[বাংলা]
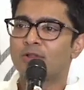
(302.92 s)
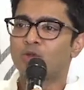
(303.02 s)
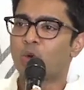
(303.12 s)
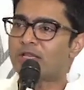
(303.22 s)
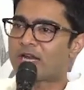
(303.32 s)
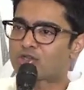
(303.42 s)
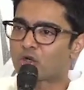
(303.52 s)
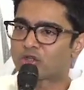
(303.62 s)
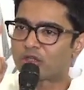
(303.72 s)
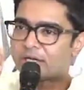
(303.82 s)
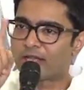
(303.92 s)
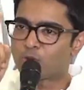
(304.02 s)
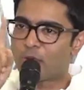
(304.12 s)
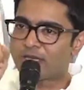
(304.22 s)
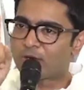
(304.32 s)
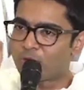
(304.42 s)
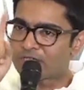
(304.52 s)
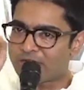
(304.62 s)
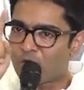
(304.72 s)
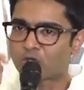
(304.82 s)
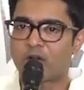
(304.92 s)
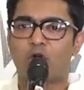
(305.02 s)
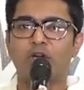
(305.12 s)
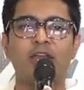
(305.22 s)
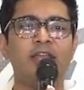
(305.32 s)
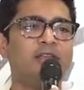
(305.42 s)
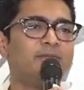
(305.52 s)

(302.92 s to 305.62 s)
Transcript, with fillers: দু থেকে দু এই ঘটনা ঘটেনি